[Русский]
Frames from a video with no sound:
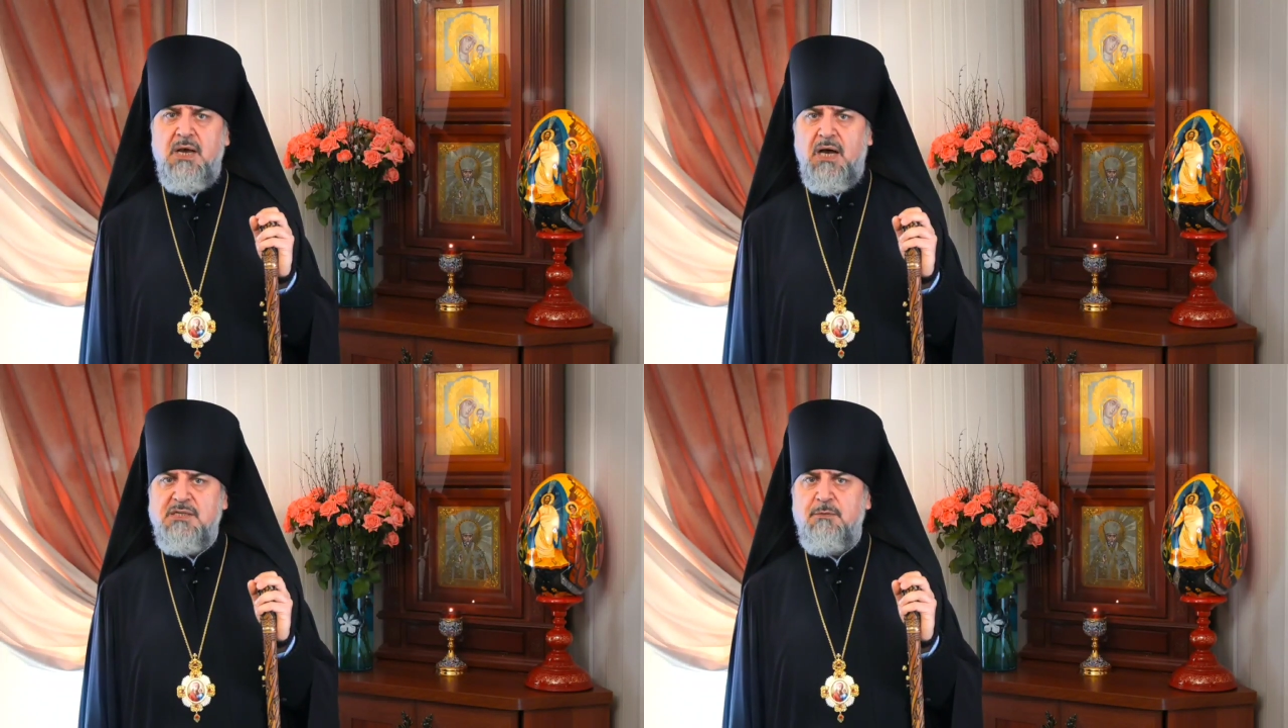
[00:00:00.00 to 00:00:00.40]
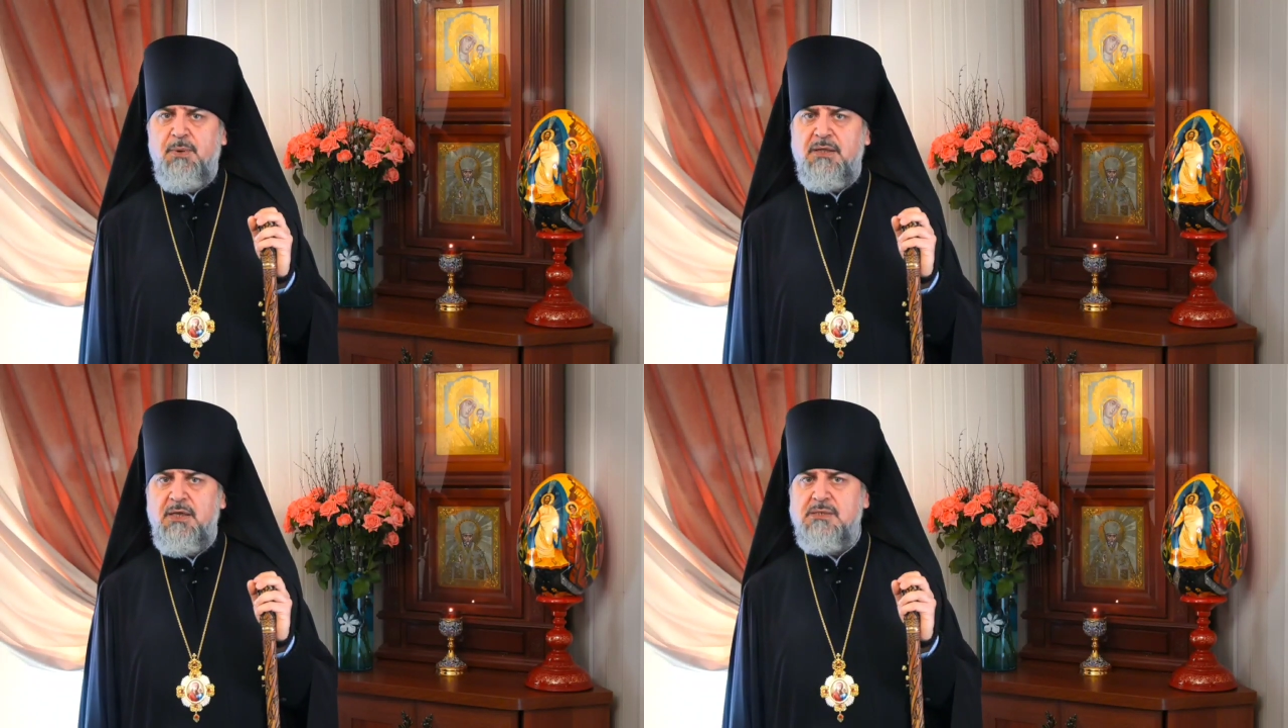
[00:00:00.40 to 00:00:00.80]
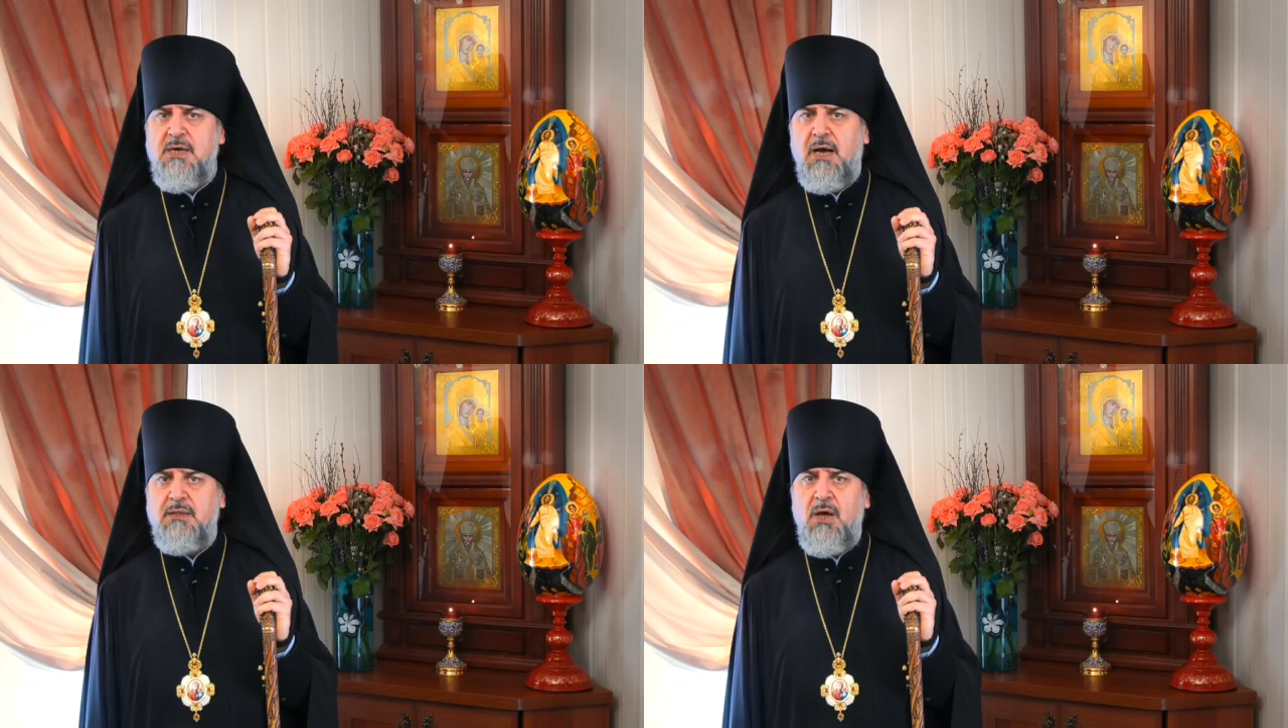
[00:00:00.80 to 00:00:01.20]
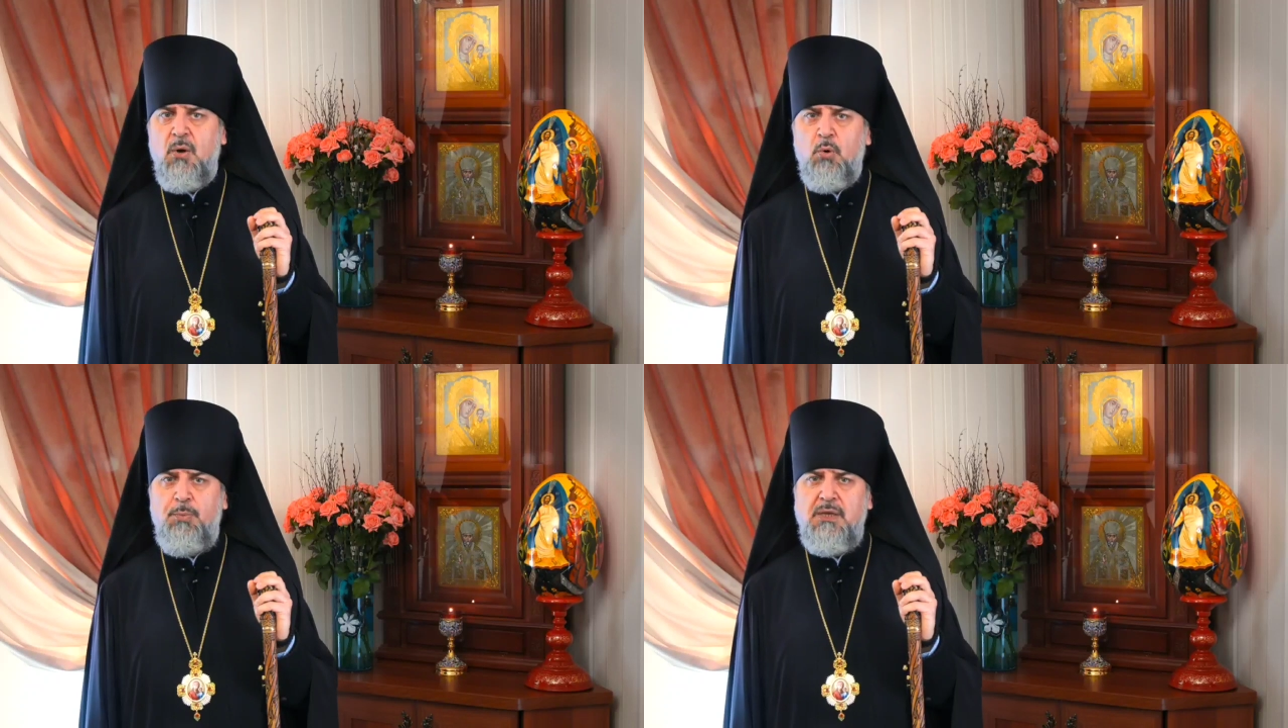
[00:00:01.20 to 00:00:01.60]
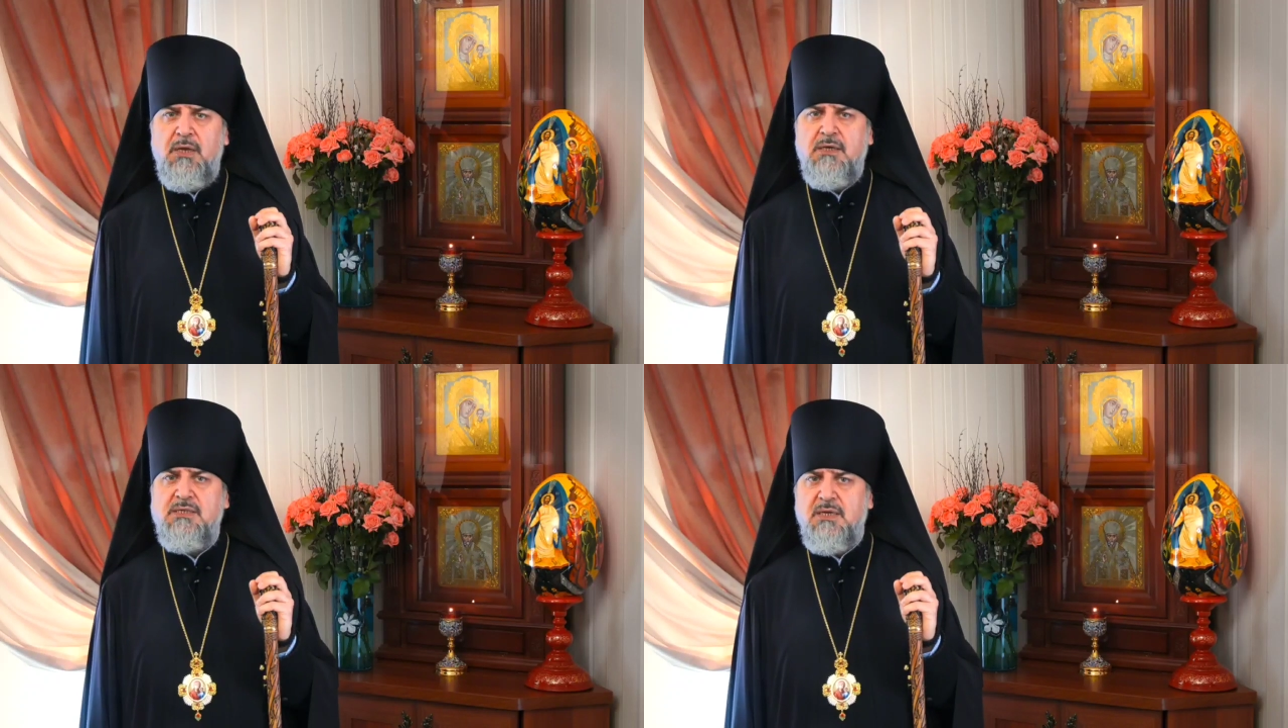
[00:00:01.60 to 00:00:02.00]
освободиться от
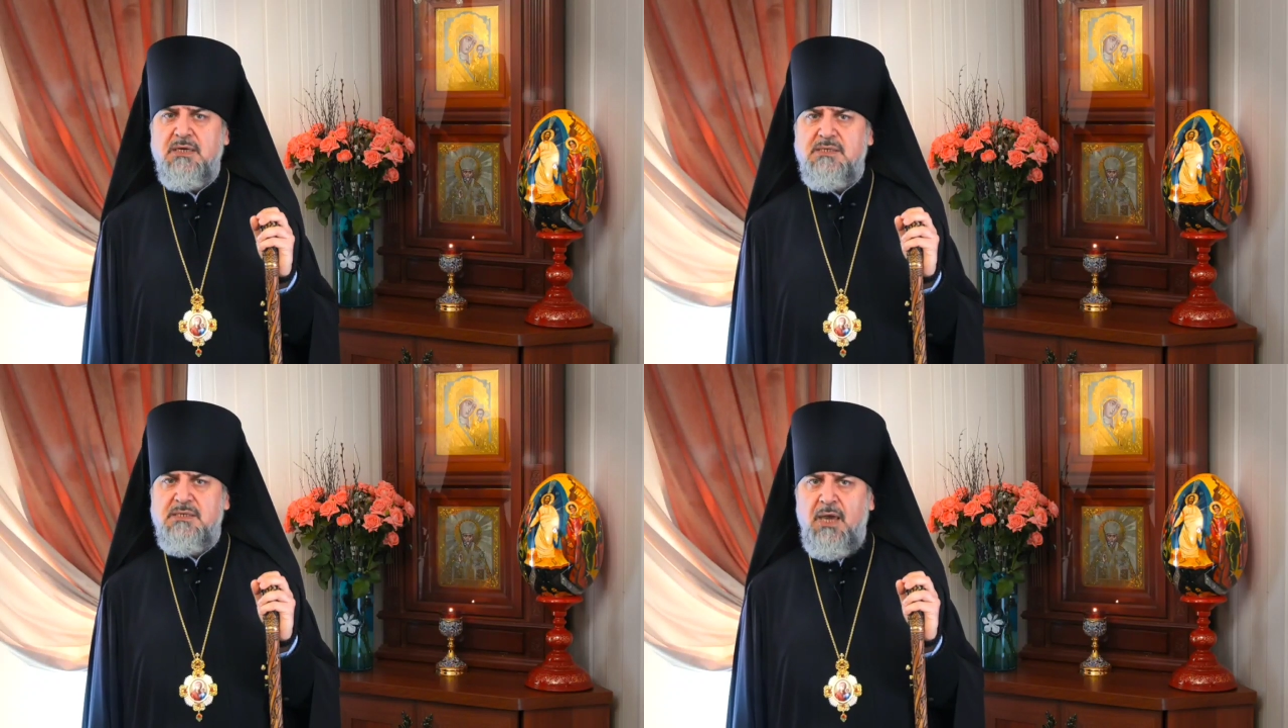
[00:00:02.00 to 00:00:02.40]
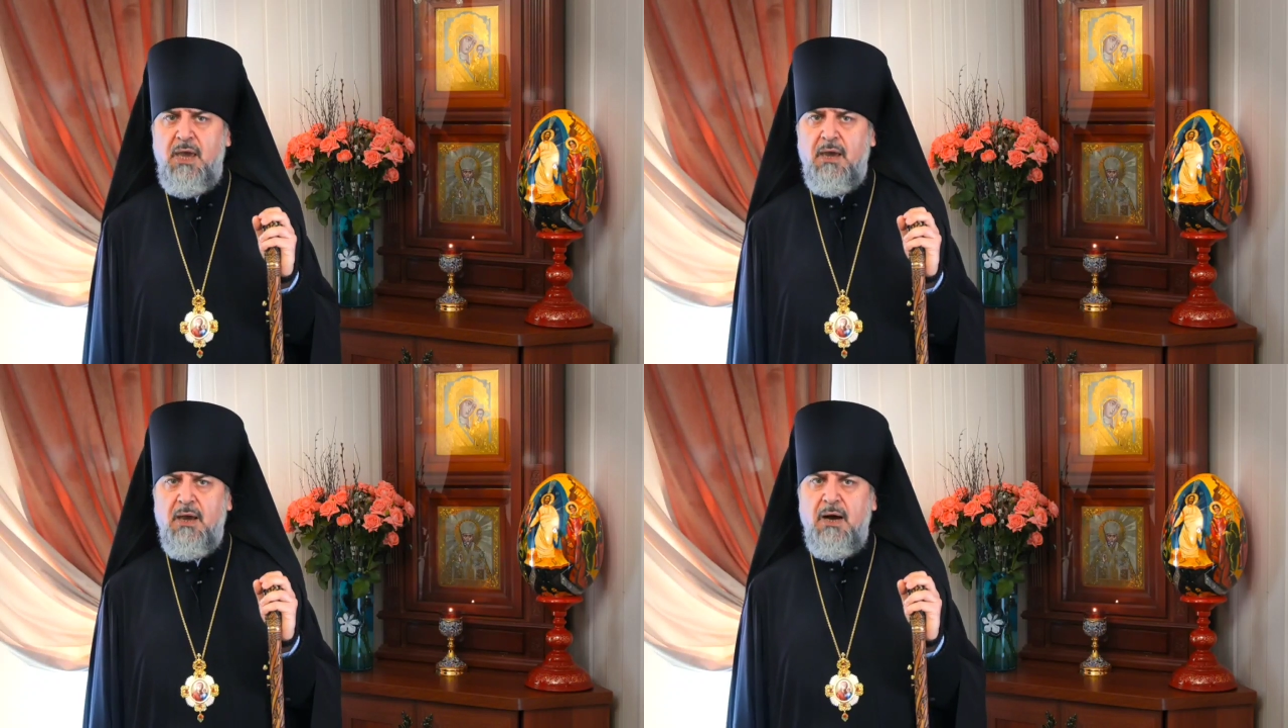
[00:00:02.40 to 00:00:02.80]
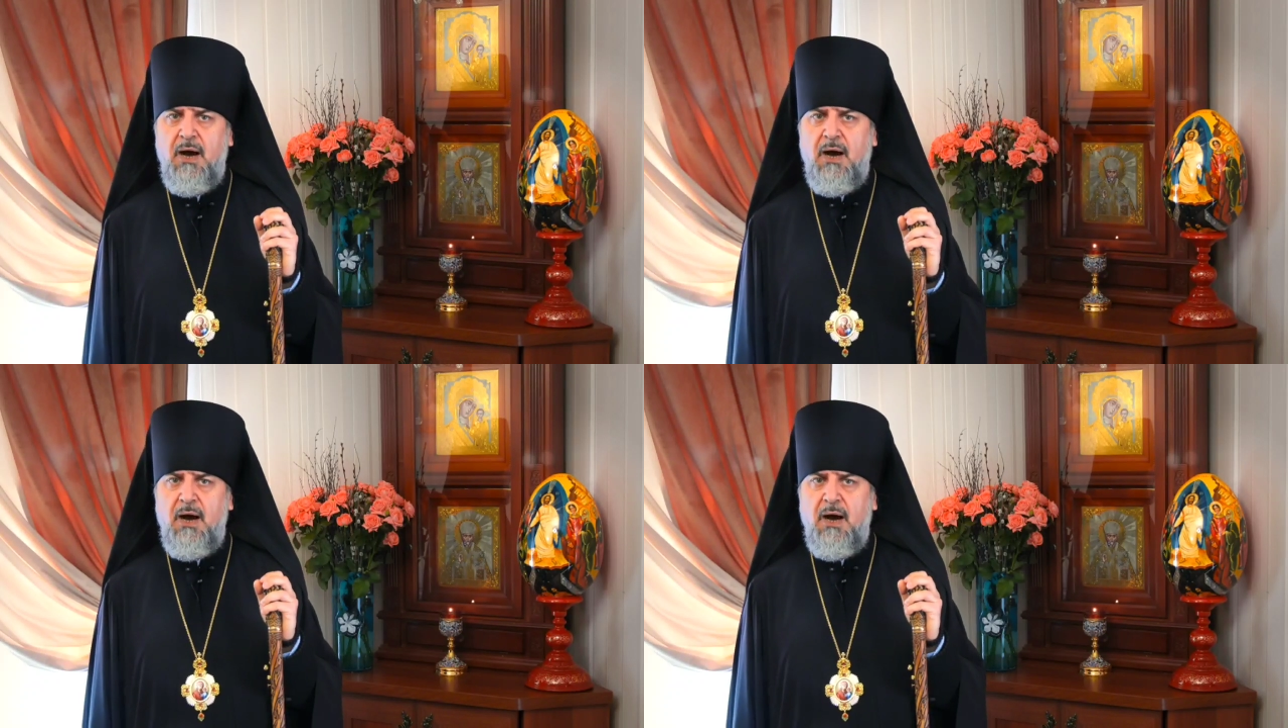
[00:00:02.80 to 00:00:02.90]
губительных страстей,